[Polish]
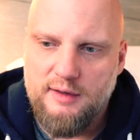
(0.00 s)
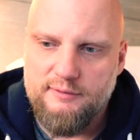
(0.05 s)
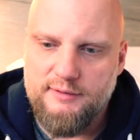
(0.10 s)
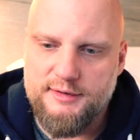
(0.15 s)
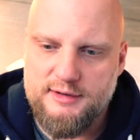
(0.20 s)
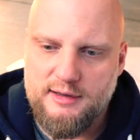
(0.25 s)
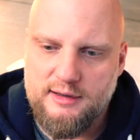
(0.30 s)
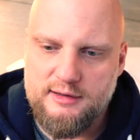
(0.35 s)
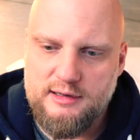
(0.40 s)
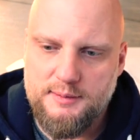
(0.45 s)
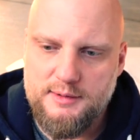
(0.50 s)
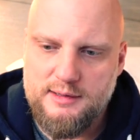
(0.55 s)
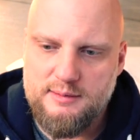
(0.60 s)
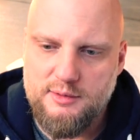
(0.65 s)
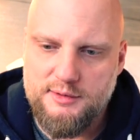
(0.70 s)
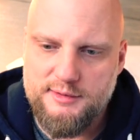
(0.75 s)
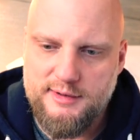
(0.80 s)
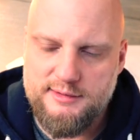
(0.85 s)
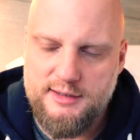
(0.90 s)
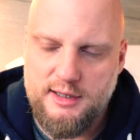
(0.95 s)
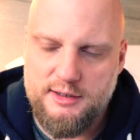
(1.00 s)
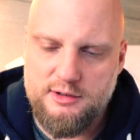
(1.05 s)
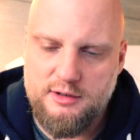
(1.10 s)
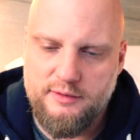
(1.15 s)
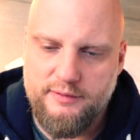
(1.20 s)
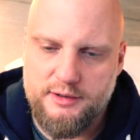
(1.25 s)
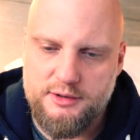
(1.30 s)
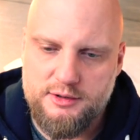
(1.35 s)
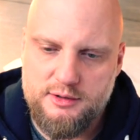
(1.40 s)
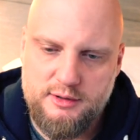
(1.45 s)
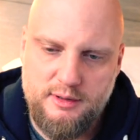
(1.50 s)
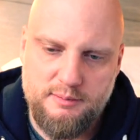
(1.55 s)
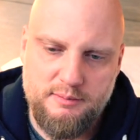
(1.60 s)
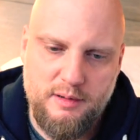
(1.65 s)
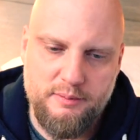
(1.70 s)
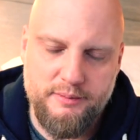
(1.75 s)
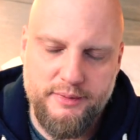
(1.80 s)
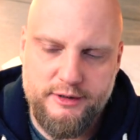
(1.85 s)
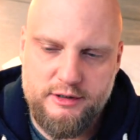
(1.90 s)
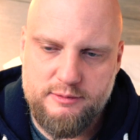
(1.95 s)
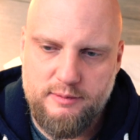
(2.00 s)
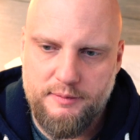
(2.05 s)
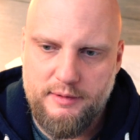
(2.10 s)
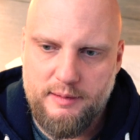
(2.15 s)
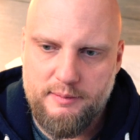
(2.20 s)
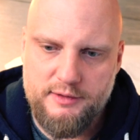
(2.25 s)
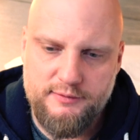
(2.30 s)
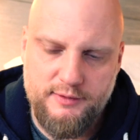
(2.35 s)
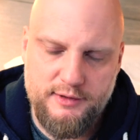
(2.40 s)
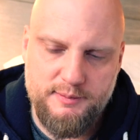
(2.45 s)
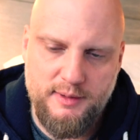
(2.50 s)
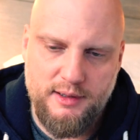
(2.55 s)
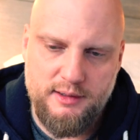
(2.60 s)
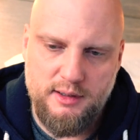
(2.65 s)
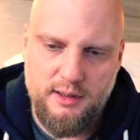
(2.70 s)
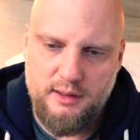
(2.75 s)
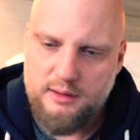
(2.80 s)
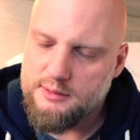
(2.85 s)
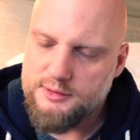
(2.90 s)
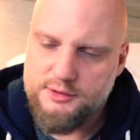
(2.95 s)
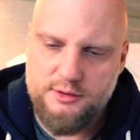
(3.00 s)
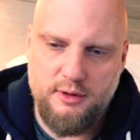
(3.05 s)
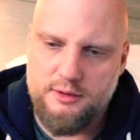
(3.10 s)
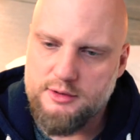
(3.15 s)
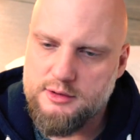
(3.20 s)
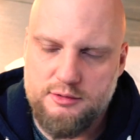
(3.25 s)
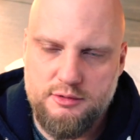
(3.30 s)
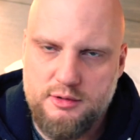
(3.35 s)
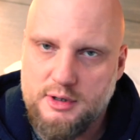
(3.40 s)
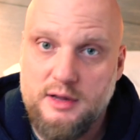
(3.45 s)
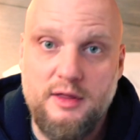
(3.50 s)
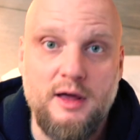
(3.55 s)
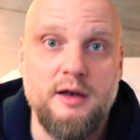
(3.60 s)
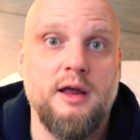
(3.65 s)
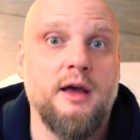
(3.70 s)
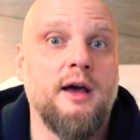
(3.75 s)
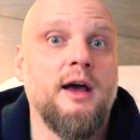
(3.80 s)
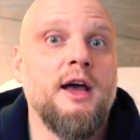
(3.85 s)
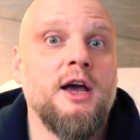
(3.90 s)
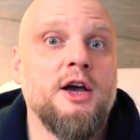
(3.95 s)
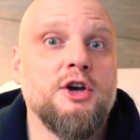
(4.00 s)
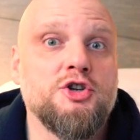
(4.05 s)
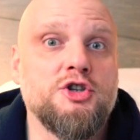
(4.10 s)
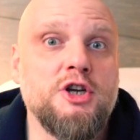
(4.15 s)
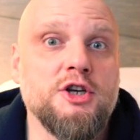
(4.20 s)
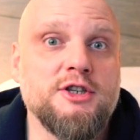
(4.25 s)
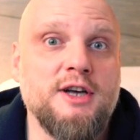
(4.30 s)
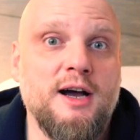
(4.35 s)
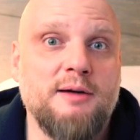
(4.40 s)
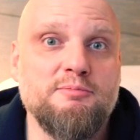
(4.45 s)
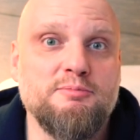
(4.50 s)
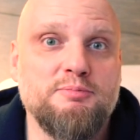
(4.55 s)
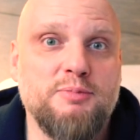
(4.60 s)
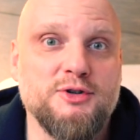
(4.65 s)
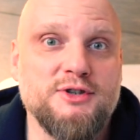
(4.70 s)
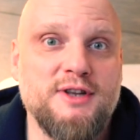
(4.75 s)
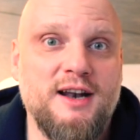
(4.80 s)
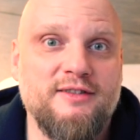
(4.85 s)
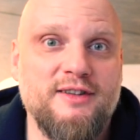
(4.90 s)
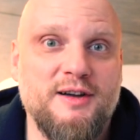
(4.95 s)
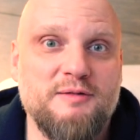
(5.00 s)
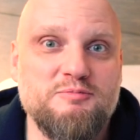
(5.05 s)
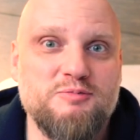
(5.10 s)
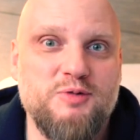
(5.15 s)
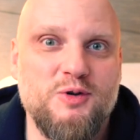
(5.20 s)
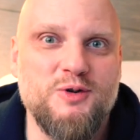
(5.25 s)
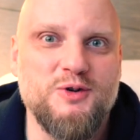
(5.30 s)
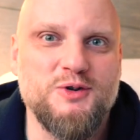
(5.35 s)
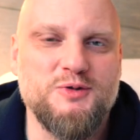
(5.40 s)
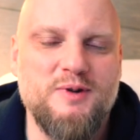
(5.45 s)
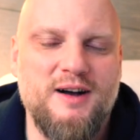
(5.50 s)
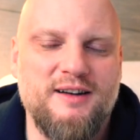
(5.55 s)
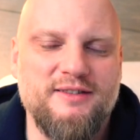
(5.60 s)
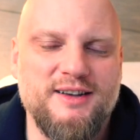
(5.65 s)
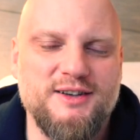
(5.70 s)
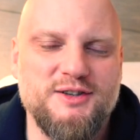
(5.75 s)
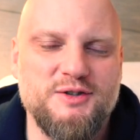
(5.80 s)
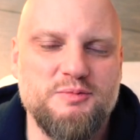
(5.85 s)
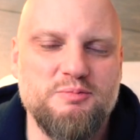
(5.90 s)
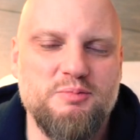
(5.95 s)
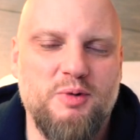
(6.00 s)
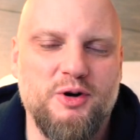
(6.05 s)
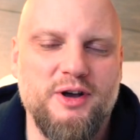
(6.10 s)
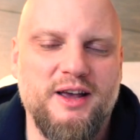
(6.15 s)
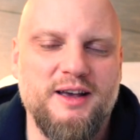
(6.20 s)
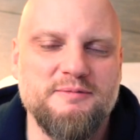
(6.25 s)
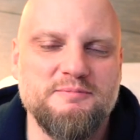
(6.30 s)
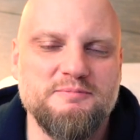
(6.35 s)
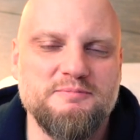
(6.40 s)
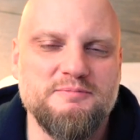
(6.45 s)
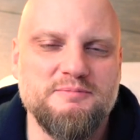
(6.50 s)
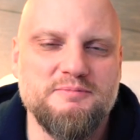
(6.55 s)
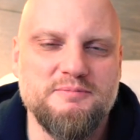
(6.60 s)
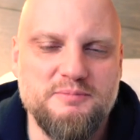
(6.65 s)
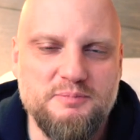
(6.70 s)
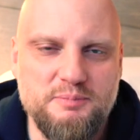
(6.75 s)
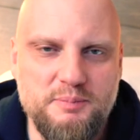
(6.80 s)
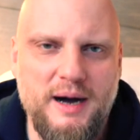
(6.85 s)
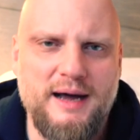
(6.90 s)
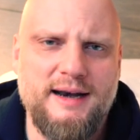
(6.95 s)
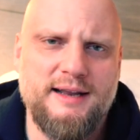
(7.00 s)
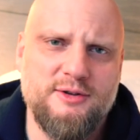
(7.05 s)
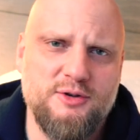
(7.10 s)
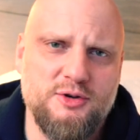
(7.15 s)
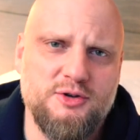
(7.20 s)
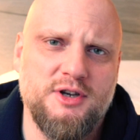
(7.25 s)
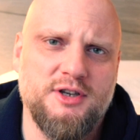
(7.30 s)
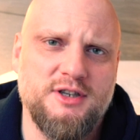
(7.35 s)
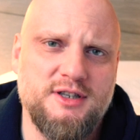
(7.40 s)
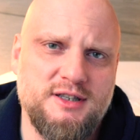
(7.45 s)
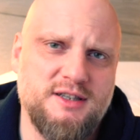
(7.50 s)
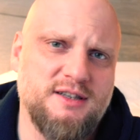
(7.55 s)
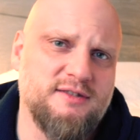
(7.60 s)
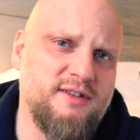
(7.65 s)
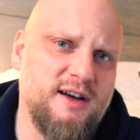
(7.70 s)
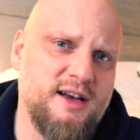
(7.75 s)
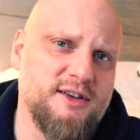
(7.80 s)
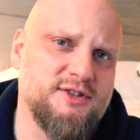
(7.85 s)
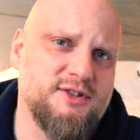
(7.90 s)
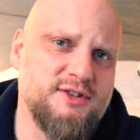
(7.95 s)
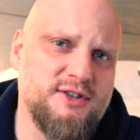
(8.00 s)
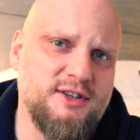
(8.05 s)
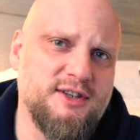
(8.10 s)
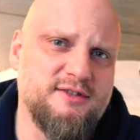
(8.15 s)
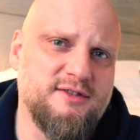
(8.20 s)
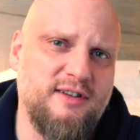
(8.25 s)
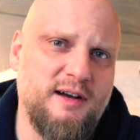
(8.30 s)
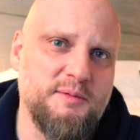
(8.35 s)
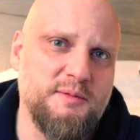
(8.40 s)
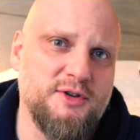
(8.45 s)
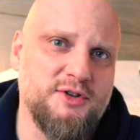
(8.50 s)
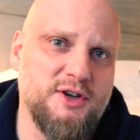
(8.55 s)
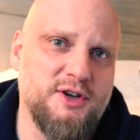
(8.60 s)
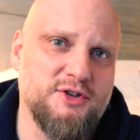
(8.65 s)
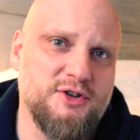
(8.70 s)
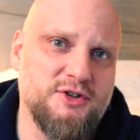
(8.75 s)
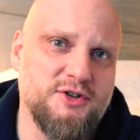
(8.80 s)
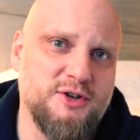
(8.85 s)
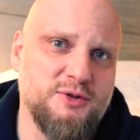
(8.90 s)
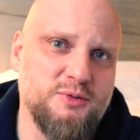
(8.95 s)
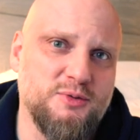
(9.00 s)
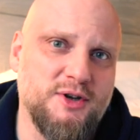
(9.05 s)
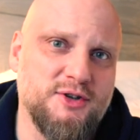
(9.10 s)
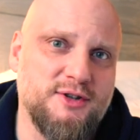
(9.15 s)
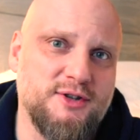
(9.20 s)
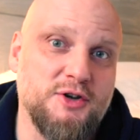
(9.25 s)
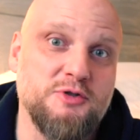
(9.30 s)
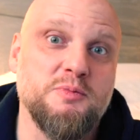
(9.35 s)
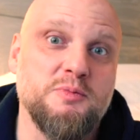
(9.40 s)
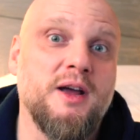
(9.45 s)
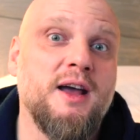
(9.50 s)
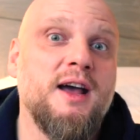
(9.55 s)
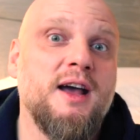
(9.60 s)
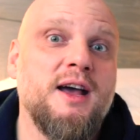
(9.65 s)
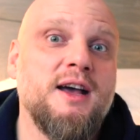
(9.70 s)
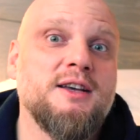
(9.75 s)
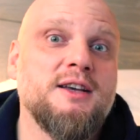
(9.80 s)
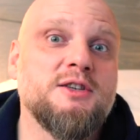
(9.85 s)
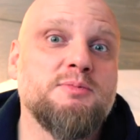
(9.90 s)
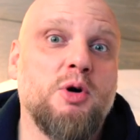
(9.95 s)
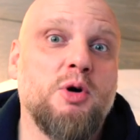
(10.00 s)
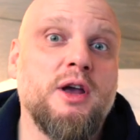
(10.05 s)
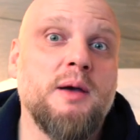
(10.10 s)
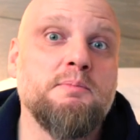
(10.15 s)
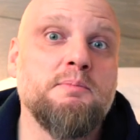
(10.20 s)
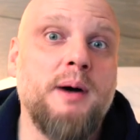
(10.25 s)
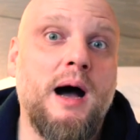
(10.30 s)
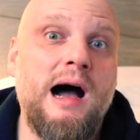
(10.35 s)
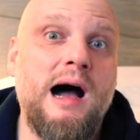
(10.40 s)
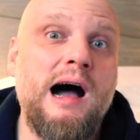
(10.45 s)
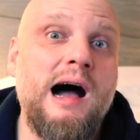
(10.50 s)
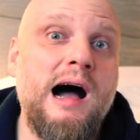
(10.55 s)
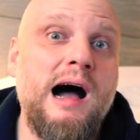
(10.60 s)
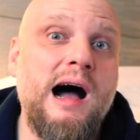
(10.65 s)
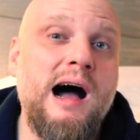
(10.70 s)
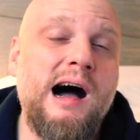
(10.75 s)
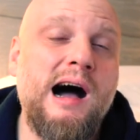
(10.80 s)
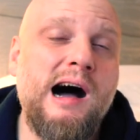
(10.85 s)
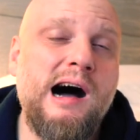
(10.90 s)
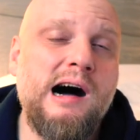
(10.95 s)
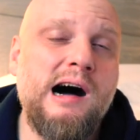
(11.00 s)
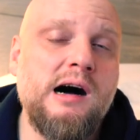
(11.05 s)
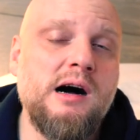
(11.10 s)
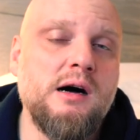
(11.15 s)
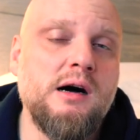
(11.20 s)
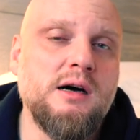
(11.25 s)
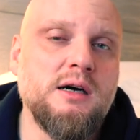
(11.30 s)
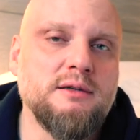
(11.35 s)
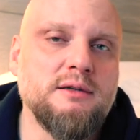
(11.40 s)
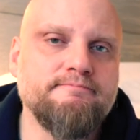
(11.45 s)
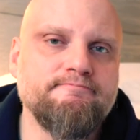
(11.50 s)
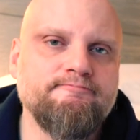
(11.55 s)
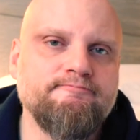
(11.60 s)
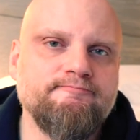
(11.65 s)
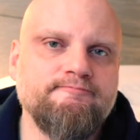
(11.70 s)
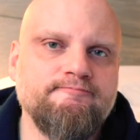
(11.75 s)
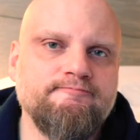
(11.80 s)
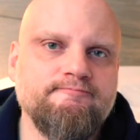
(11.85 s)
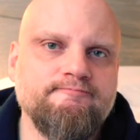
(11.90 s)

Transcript: Więc nawet nie będę mógł zdecydować, czy tam mam być, czy mam nie być, więc będę. Skończę już to gadanie. Ściskam, pozdrawiam, błogosławię z Bogiem. Bardzo się z was i z wami cieszę, że tu jesteśmy. Z Bogiem, pa!